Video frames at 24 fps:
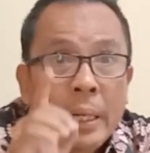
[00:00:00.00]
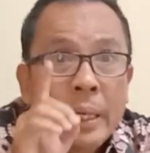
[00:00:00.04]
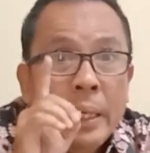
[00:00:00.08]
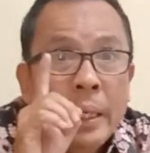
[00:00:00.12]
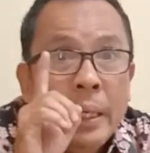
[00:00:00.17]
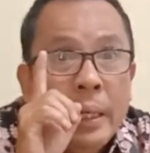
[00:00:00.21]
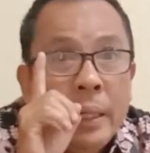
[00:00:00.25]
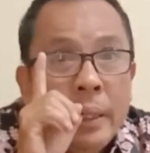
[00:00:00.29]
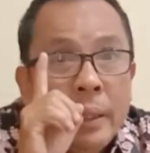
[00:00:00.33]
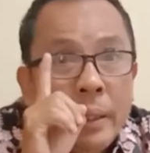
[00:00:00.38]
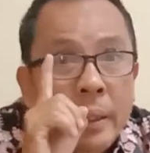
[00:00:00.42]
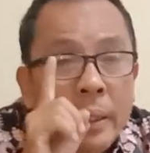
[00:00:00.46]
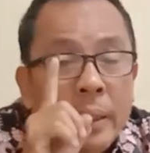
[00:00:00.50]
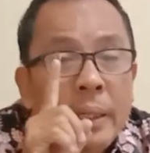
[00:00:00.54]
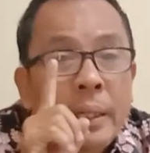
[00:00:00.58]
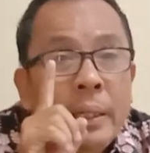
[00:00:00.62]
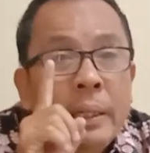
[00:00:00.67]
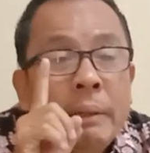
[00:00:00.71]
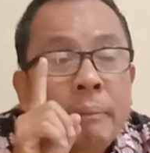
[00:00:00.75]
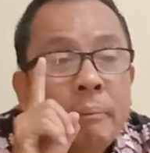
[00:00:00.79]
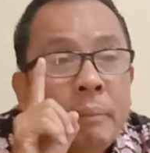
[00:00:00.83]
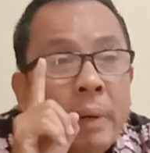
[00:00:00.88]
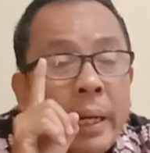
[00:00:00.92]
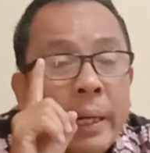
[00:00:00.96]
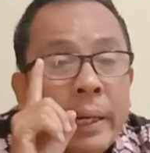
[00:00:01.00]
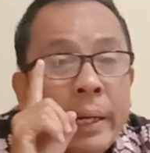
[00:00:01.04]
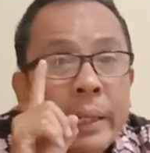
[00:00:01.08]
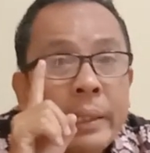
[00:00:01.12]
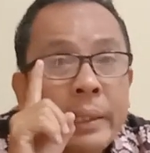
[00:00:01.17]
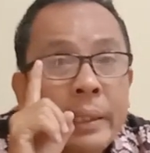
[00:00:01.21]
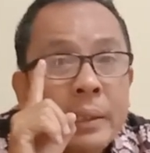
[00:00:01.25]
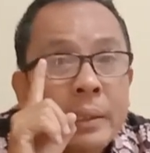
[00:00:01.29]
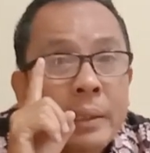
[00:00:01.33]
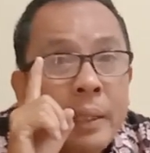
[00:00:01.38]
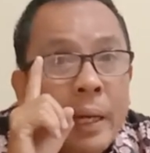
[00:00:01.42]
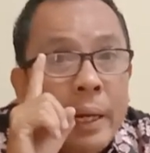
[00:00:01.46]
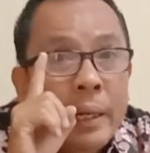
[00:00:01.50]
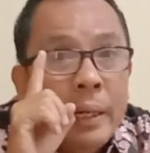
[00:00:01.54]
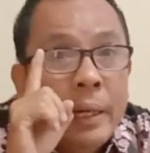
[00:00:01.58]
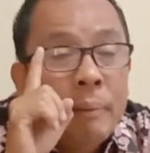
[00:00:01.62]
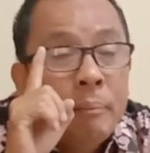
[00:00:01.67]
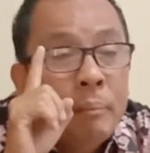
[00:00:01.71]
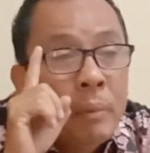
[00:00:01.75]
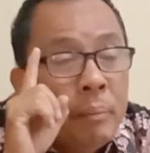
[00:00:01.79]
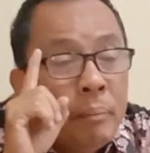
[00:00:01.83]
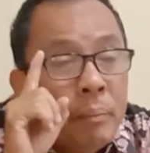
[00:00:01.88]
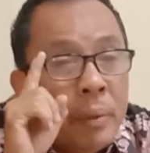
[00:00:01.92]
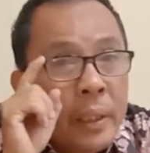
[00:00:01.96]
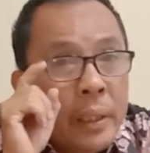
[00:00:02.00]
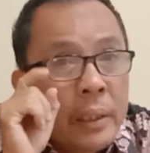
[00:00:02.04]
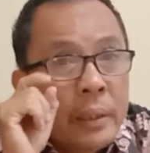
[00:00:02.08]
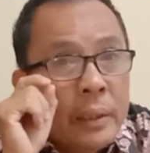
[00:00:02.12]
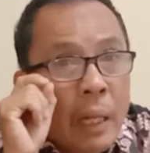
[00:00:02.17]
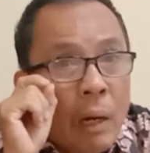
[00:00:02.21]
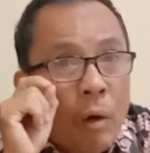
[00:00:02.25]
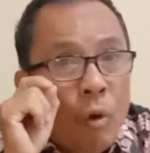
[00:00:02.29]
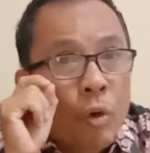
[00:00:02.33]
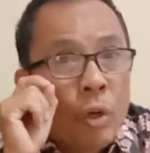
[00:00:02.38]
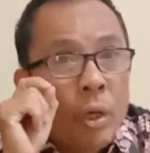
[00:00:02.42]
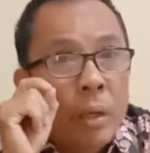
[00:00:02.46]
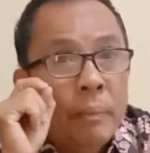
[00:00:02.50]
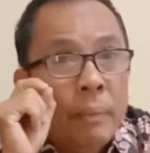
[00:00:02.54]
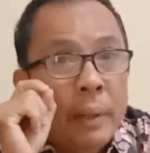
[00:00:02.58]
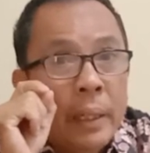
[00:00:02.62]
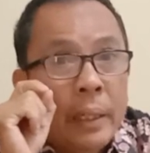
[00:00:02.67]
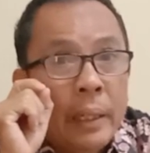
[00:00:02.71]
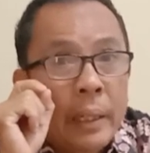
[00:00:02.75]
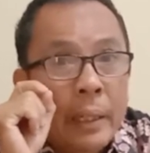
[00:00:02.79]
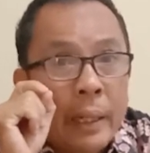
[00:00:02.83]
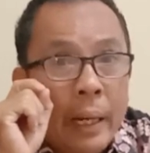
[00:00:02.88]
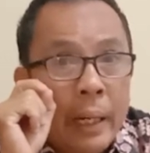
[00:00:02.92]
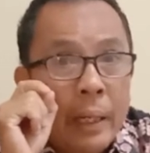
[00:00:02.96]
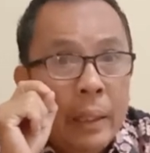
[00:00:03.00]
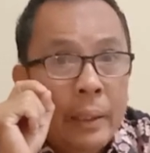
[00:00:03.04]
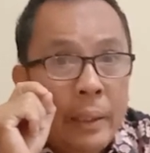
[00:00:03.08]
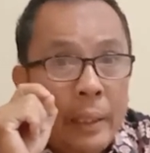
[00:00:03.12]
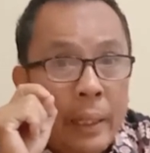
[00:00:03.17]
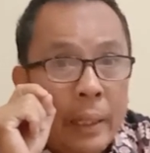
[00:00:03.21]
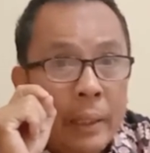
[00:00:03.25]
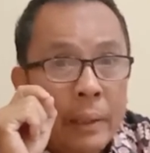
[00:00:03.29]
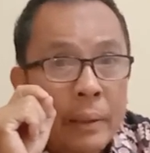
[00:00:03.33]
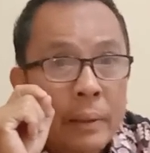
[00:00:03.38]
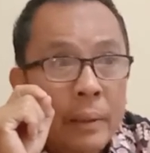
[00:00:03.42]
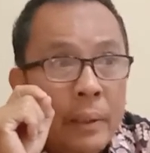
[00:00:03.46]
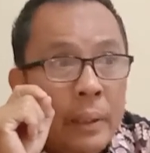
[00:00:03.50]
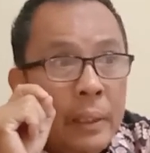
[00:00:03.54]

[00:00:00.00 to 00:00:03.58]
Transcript: Ini makanya saya memberitahu kepada kalian.